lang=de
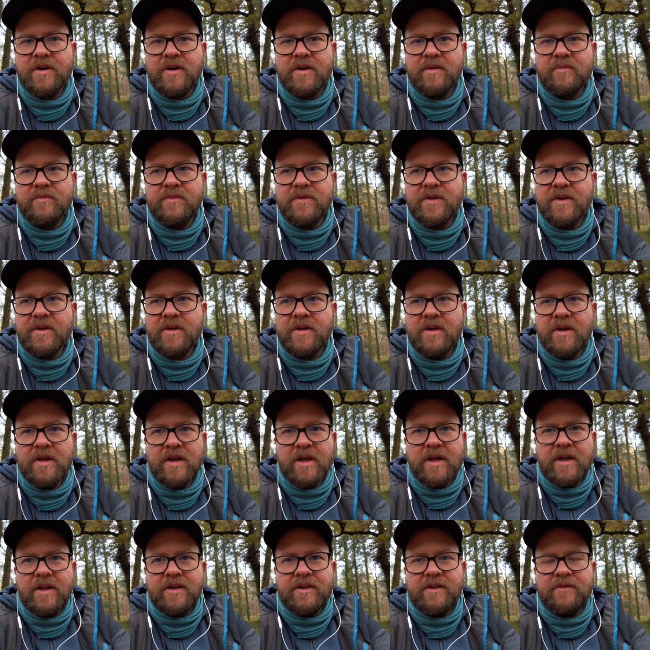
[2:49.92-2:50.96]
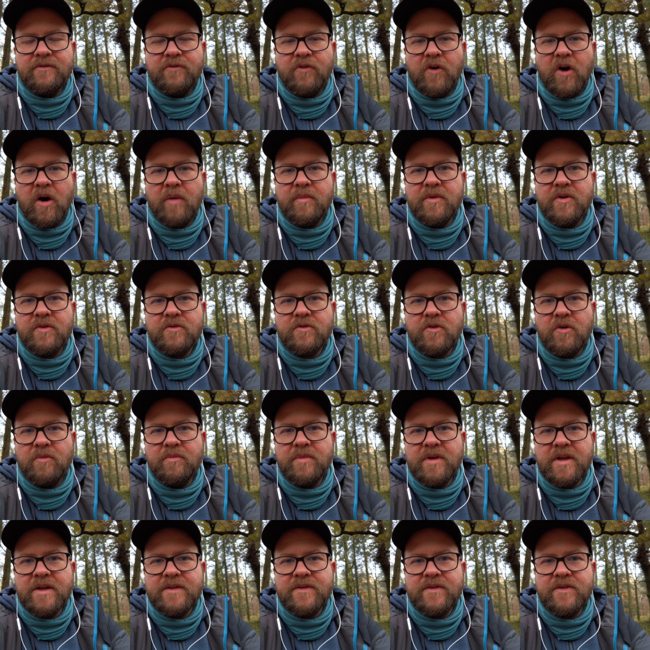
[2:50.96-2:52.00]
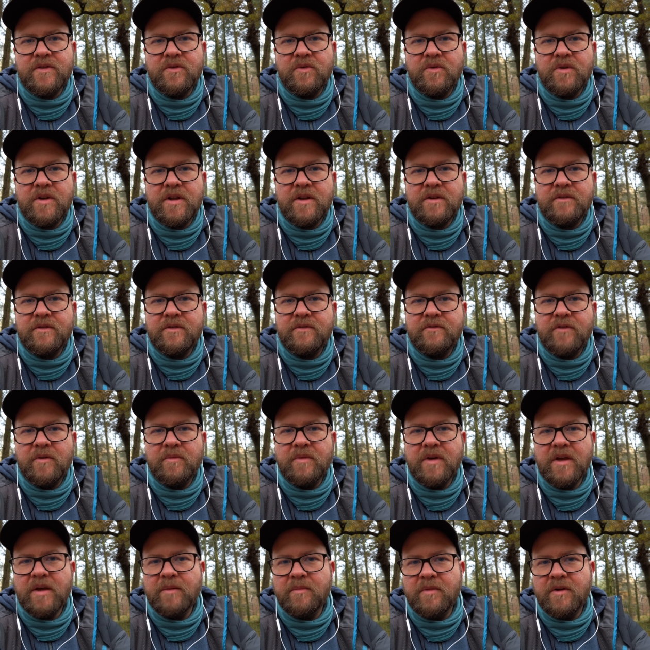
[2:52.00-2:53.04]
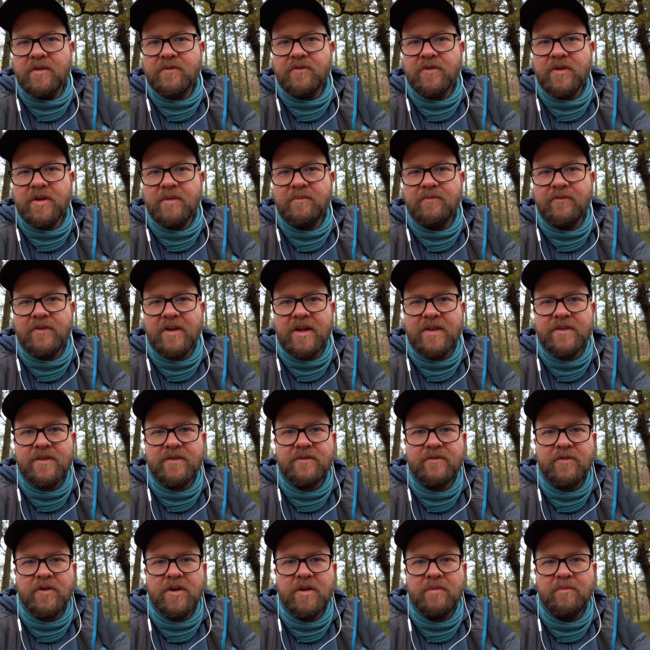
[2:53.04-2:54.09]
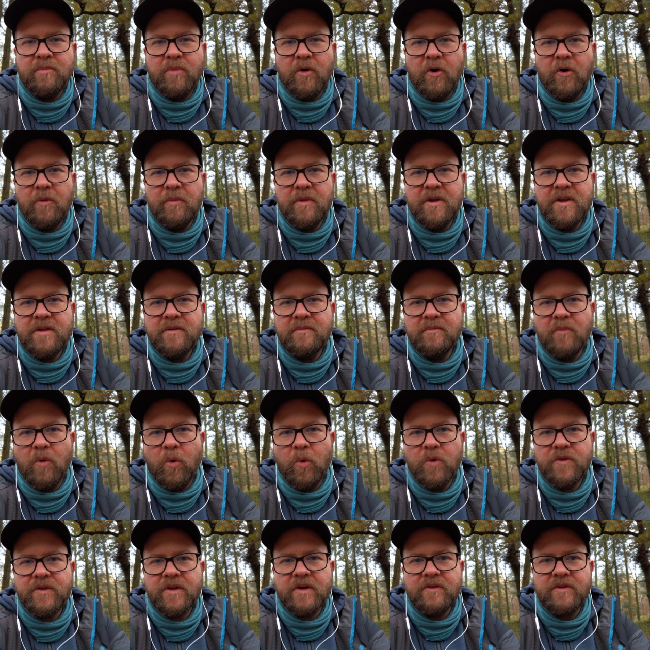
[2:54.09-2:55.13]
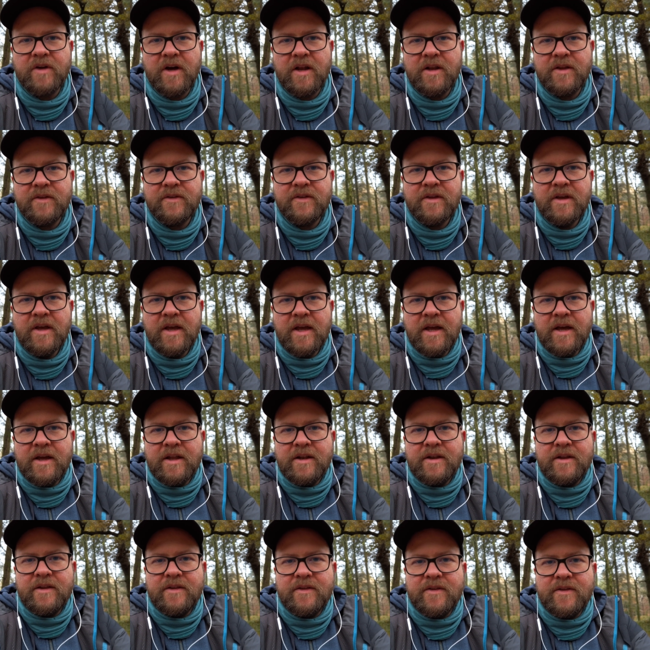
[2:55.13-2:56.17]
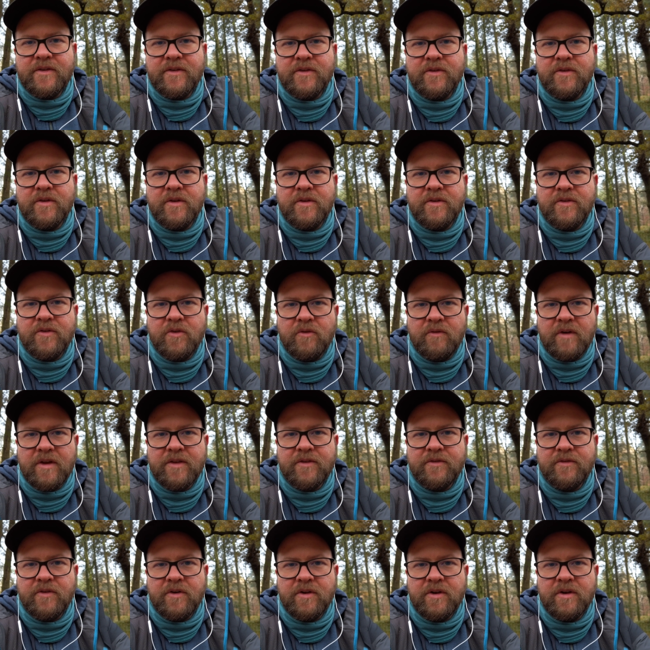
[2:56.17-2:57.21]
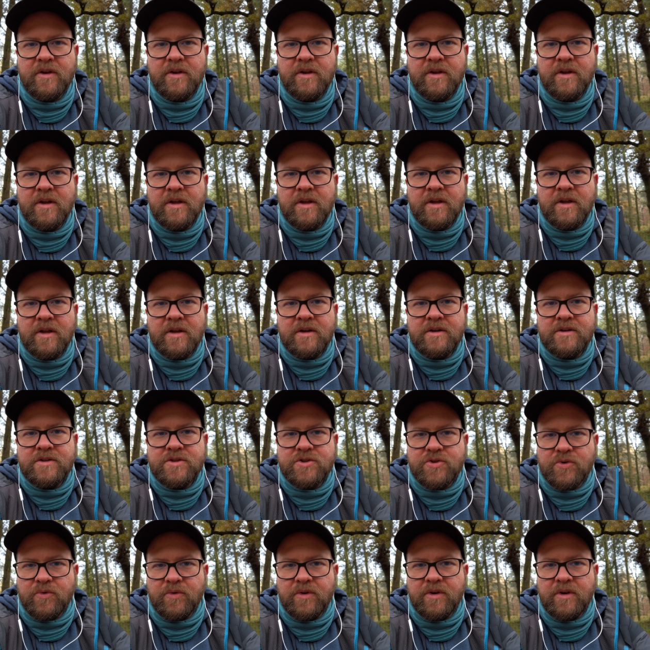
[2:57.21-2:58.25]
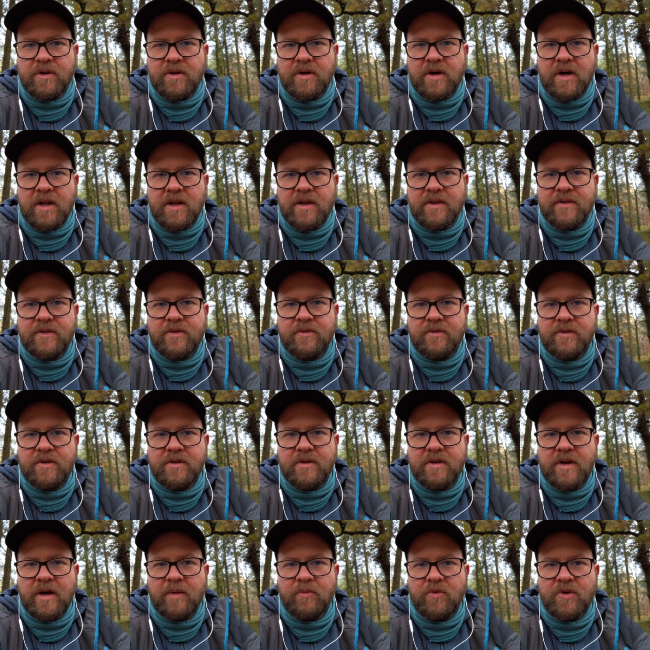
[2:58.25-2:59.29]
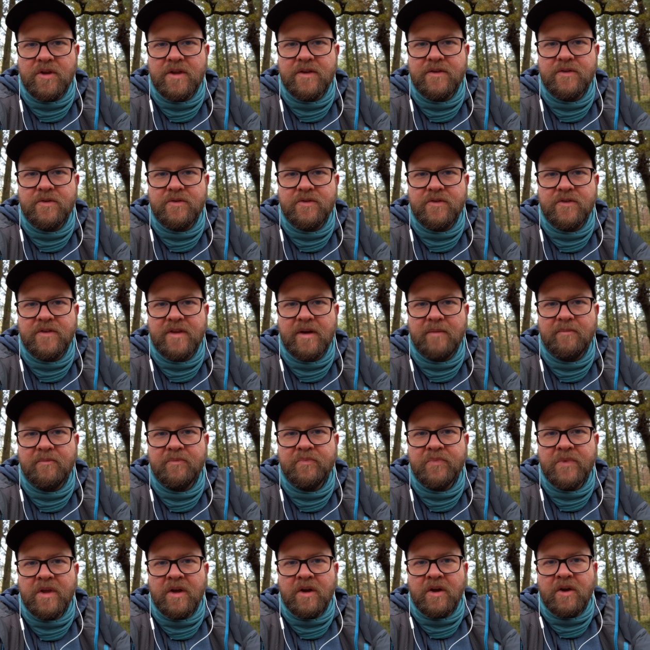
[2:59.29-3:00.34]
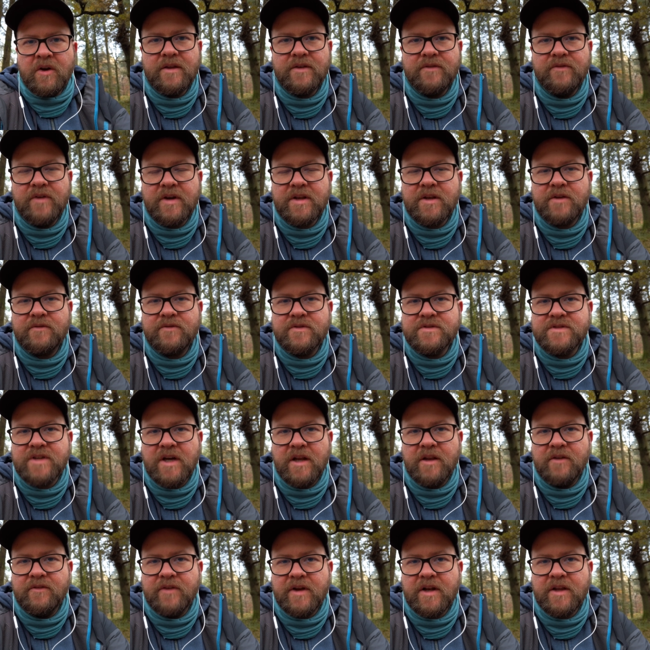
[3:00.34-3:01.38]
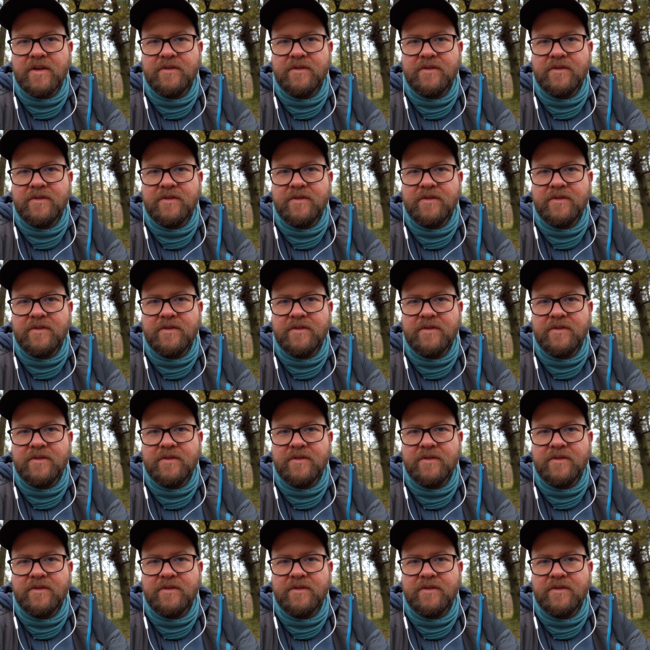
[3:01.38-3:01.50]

ähm, die, die Formen und Kombinationen vom Himmel, von den Pflanzen, von den Bäumen, dem Moose und alles, das ist sowas von schön alles und harmoniert so zusammen. Es wirkt auf uns alle